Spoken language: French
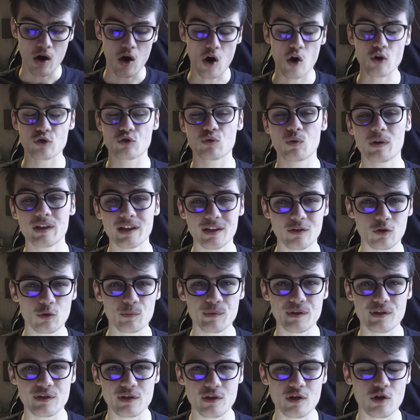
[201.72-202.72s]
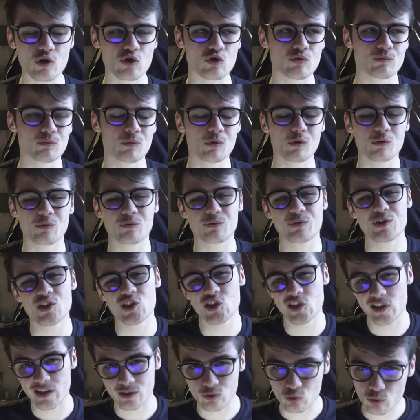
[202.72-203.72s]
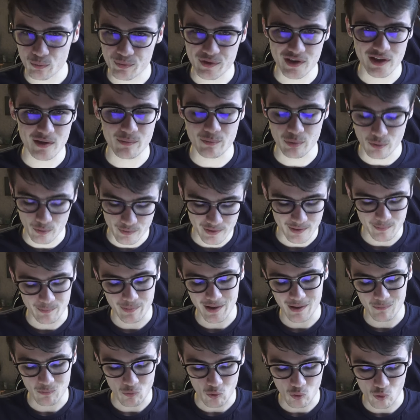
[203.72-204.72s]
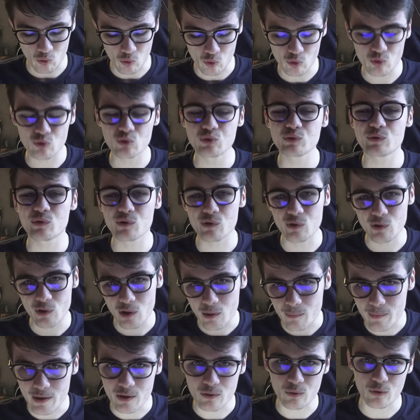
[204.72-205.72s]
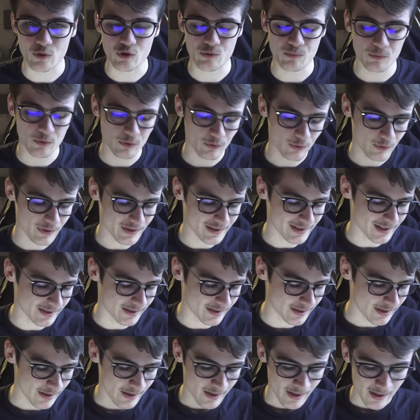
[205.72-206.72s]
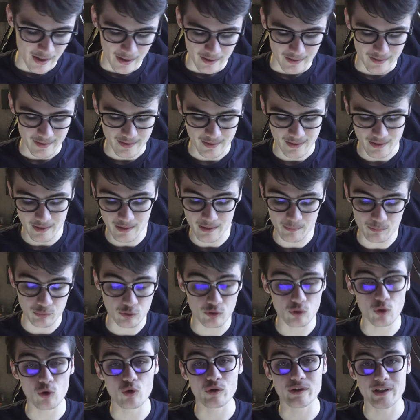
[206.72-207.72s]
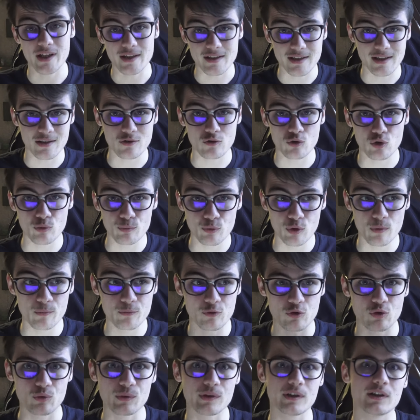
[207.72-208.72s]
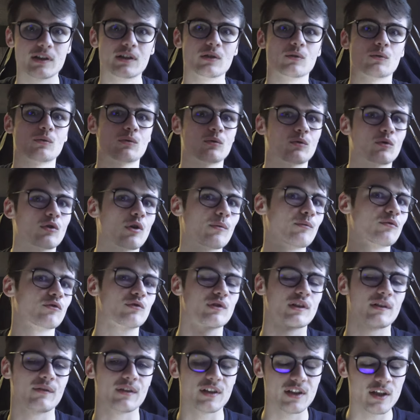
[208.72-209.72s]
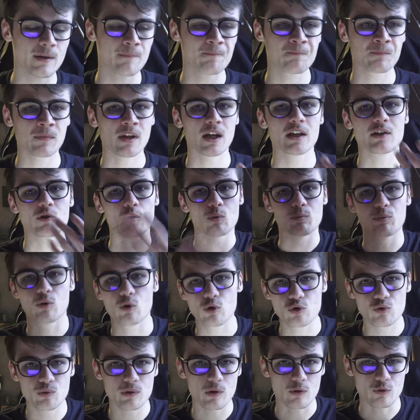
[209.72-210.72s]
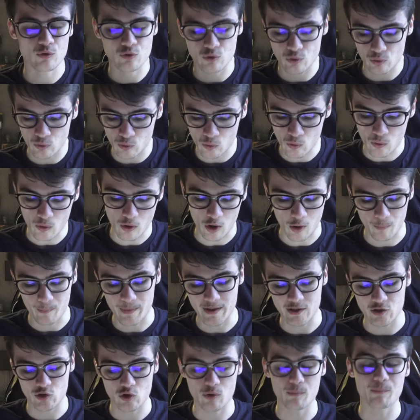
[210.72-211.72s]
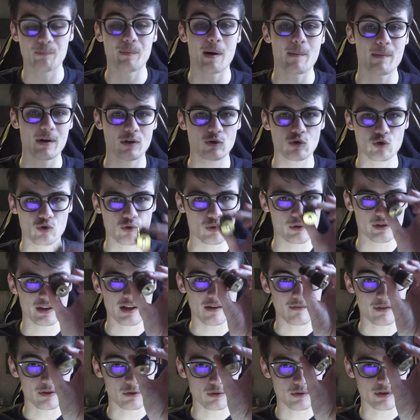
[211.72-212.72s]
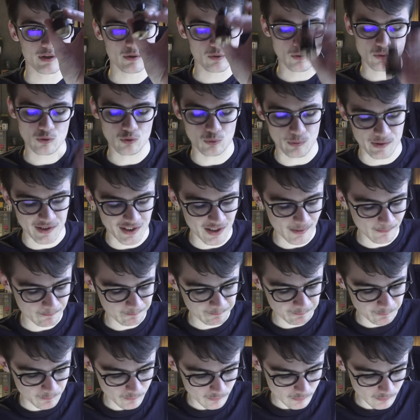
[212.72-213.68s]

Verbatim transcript: En soi, l'atomiseur, je m'en fichais un tout petit peu, c'est pas mon gros coup de cœur malheureusement de cette année, c'est plutôt le Cascade boom, celui qui ont, comme je vous avais dit, qui ont produit en second en batchant pas mal de choses qui avaient sorti sur celui-ci.